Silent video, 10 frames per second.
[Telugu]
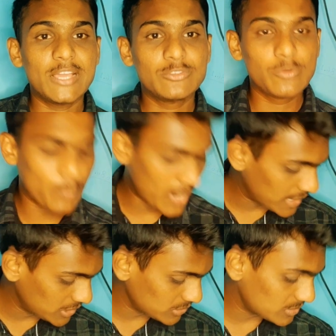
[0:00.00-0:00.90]
ఐదు
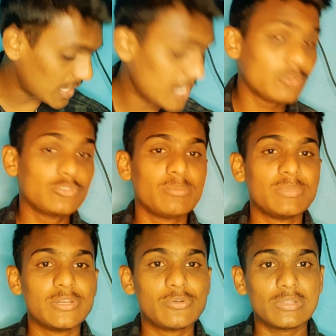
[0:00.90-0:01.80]
పాయింట్ నాలుగు
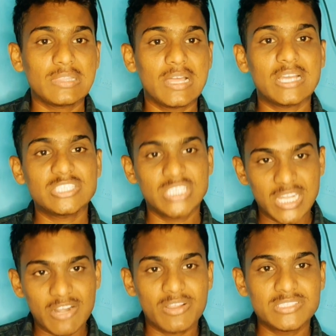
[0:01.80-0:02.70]
తొమ్మిది కోట్ల
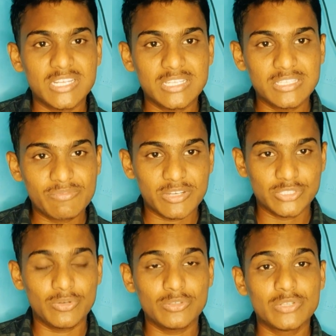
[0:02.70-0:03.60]
షేర్ రావడం జరిగింది
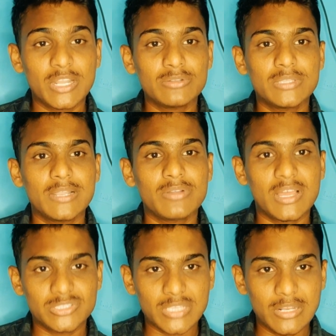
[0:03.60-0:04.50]
ఫస్ట్ రోజు రెండు తెలుగు
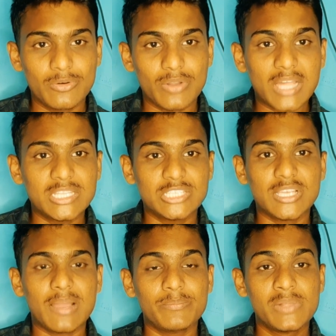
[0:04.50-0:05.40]
రాష్ట్రాల్లో
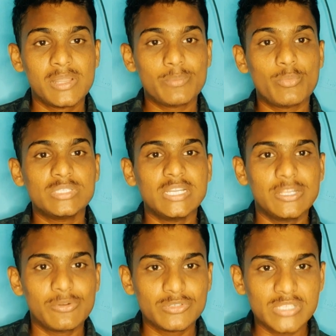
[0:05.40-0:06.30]
రాధేశ్యామ్ మొదటి
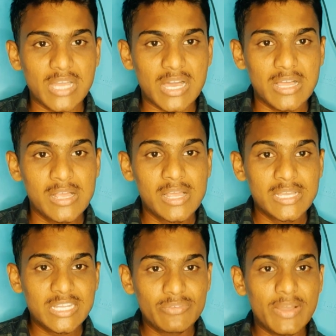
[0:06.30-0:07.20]
రోజున
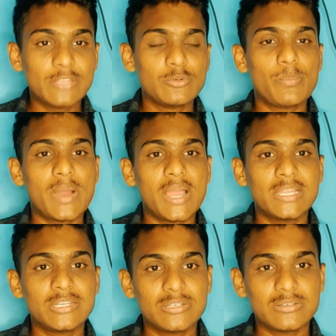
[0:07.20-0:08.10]
ఇరవై ఐదు
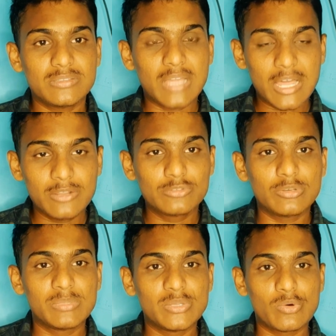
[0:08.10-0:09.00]
పాయింట్ నాలుగు
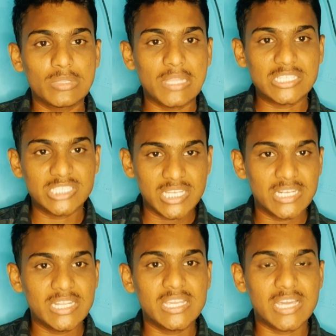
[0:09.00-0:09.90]
తొమ్మిది కోట్ల
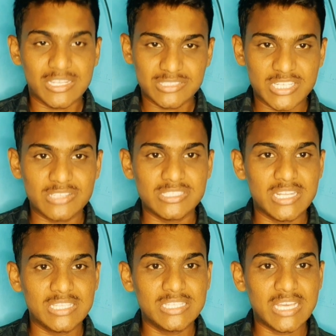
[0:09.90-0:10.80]
షేర్ని కలెక్ట్ చేయడం
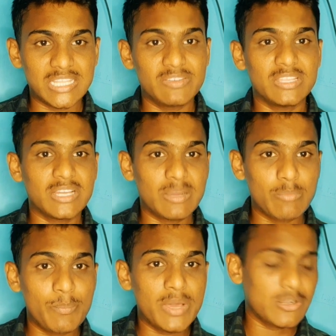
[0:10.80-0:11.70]
జరిగింది అదేవిధంగా
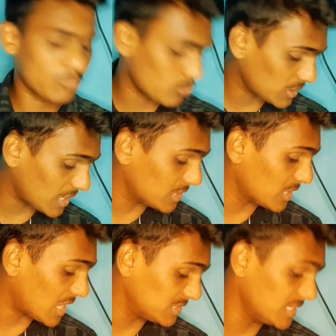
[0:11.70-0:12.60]
ముప్పై ఆరు కోట్ల
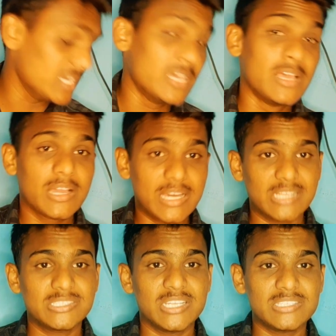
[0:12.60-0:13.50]
గ్రాస్ని
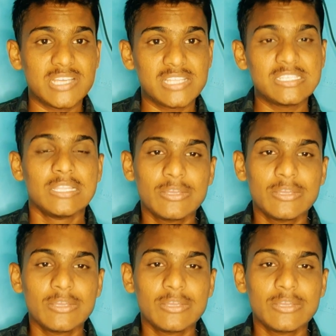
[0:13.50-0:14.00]
కలెక్ట్ చేయడం జరిగింది